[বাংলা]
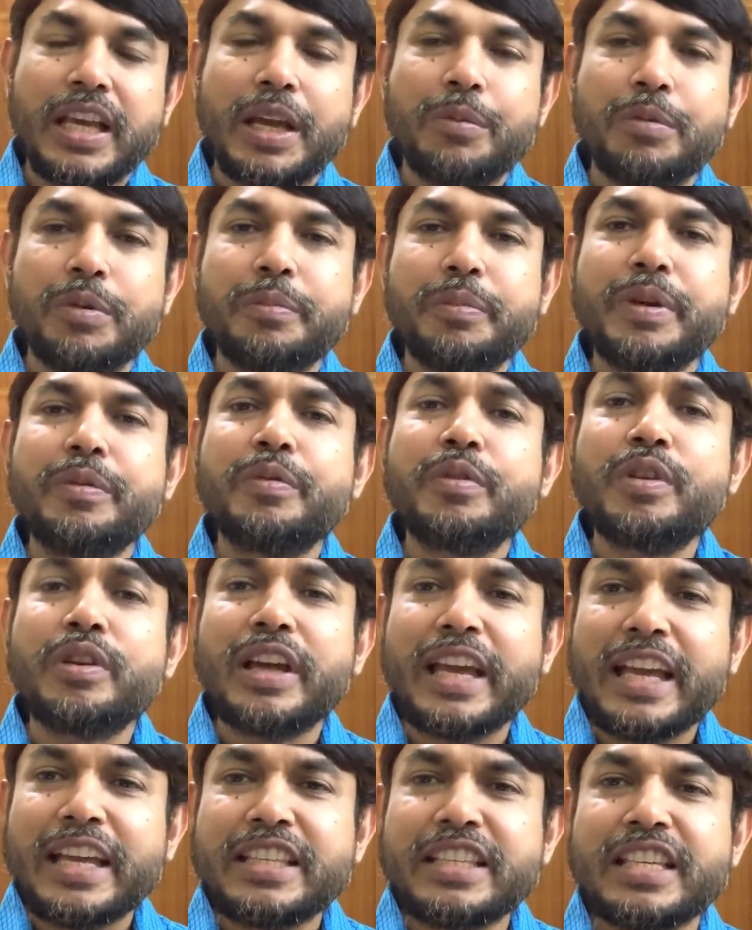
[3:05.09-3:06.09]
এবং বিভিন্ন
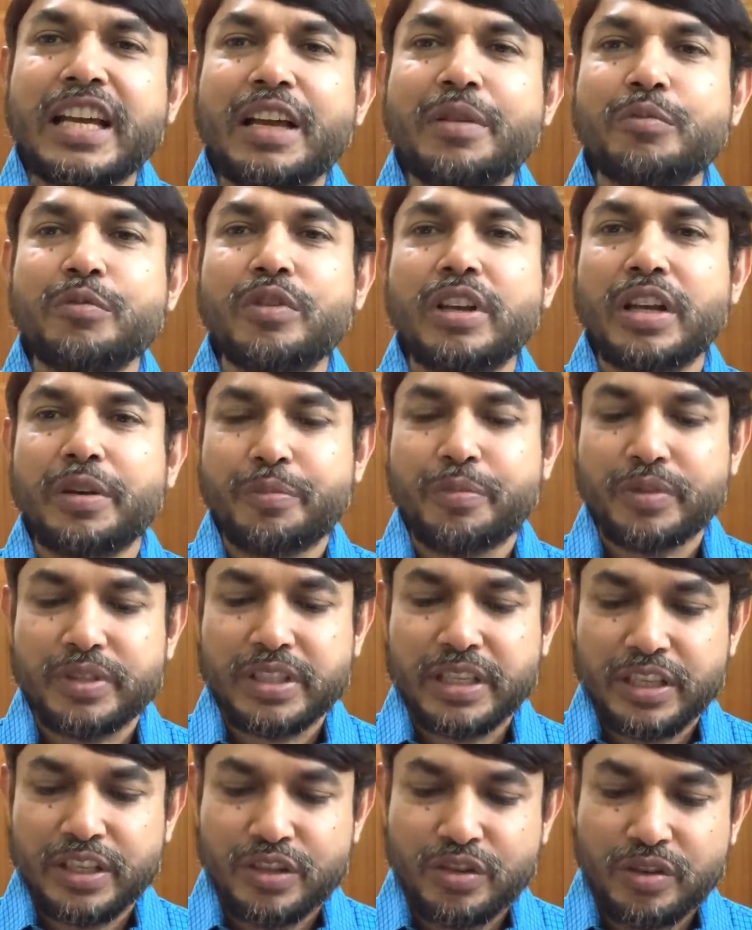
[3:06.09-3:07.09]
এনজাইমগুলো
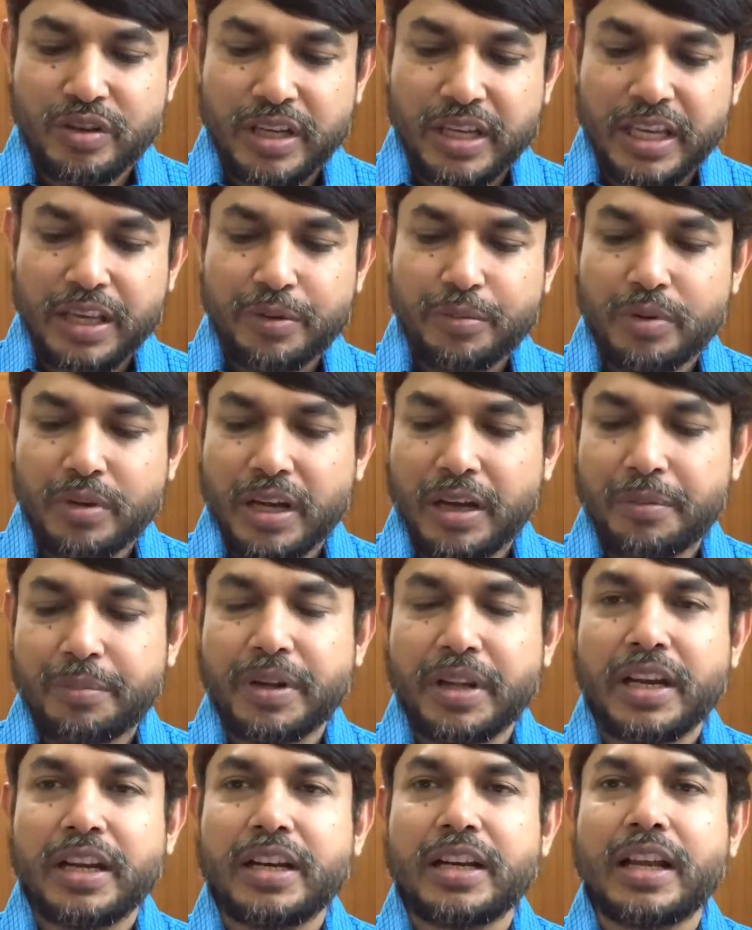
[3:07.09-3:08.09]
প্রসেসড হয় এবং
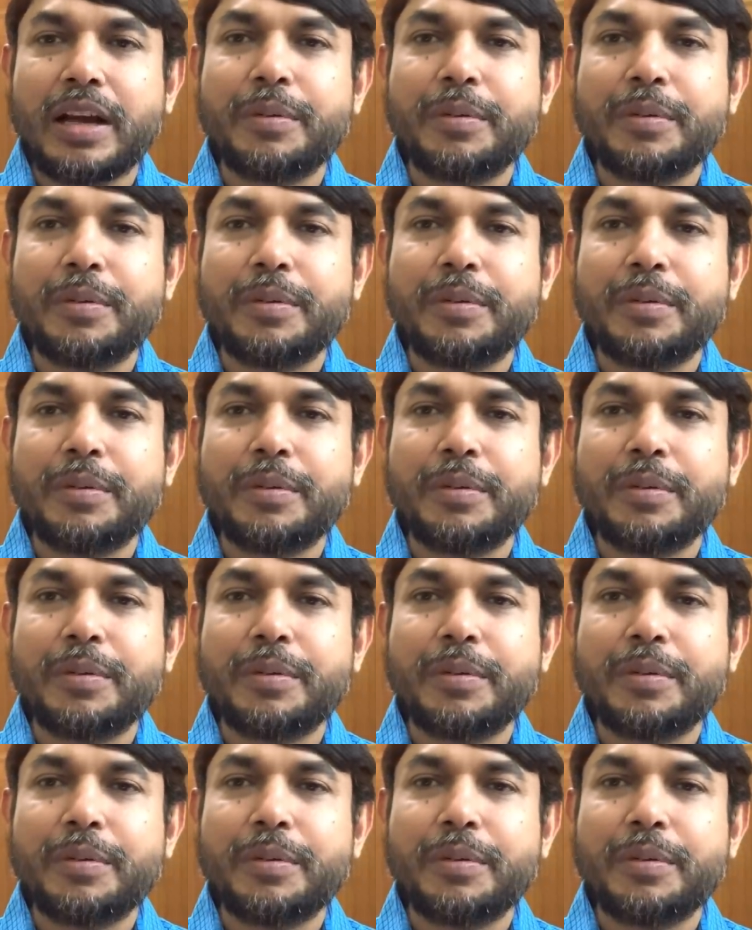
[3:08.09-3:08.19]
আপনার